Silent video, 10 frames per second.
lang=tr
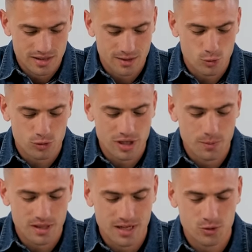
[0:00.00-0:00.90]
Ya, sosyal
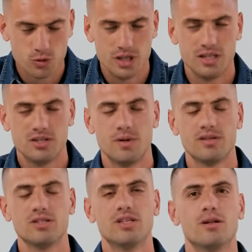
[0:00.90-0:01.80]
medyadan çok ilginç
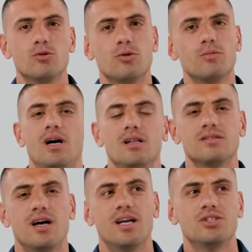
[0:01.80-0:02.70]
mesajlar alıyorum. Halı
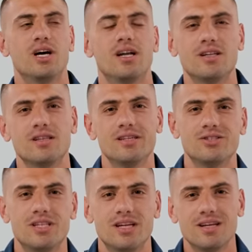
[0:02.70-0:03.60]
sahaya çağıranlar
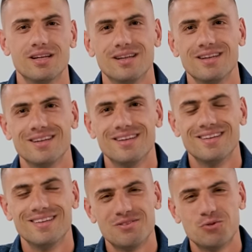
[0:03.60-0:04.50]
işte.
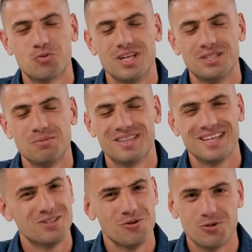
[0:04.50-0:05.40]
Çok değişik
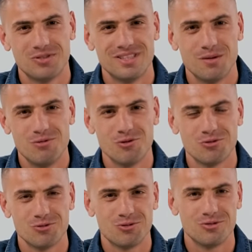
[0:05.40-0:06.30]
mesajlar oluyor. Siz de
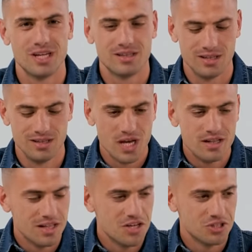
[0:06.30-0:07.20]
biliyorsunuzdur zaten.
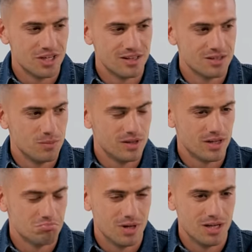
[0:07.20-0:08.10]
En değişik aldığım
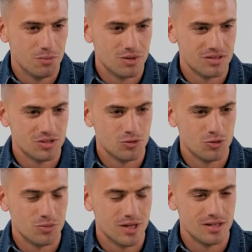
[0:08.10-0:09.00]
mesaj. Bayağı mesaj
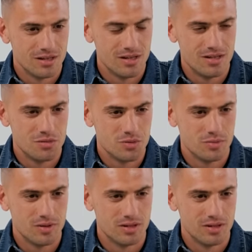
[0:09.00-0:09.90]
alıyorum yani dediğim gibi.
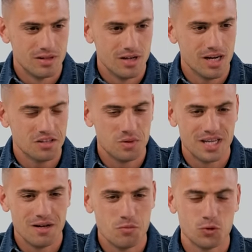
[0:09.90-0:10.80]
Aklıma
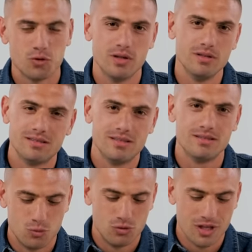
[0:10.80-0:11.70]
gelmiyor şu an. Siz
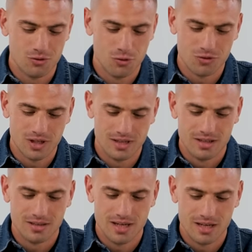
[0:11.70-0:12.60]
bundan sonra
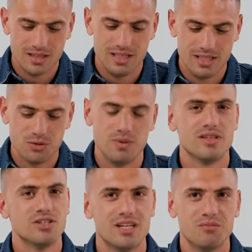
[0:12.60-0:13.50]
daha ilginç
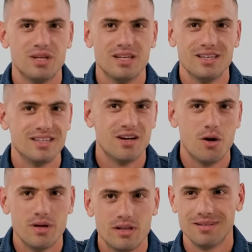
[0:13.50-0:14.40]
mesaj atmaya
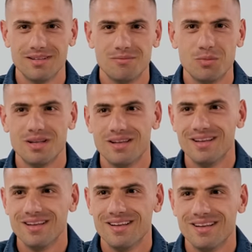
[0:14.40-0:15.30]
devam edin.
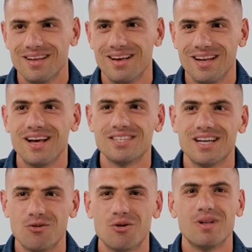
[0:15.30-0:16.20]
Aynen
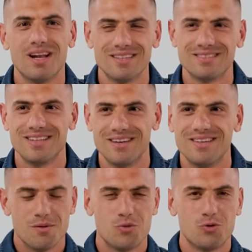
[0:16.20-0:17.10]
aşağıda yorumlara yazsınlar evet.
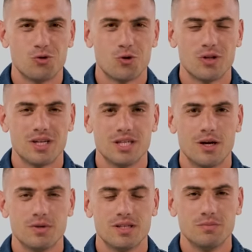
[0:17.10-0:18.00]
Bütün soruları
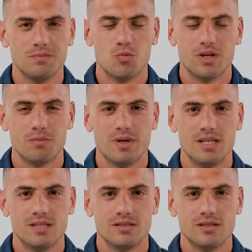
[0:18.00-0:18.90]
cevapladım. Umarım
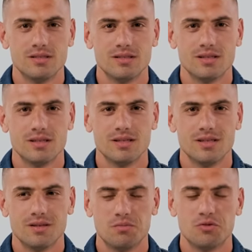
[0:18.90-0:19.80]
beğenirsiniz.
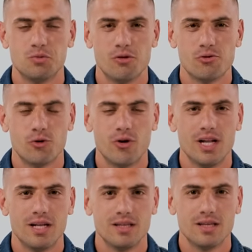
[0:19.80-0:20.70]
Ee, biz burada çok
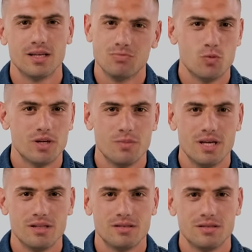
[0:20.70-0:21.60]
eğlendik. Umarım
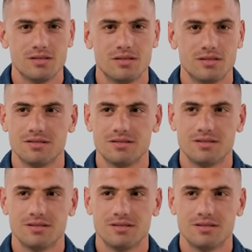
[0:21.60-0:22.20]
beğenirsiniz.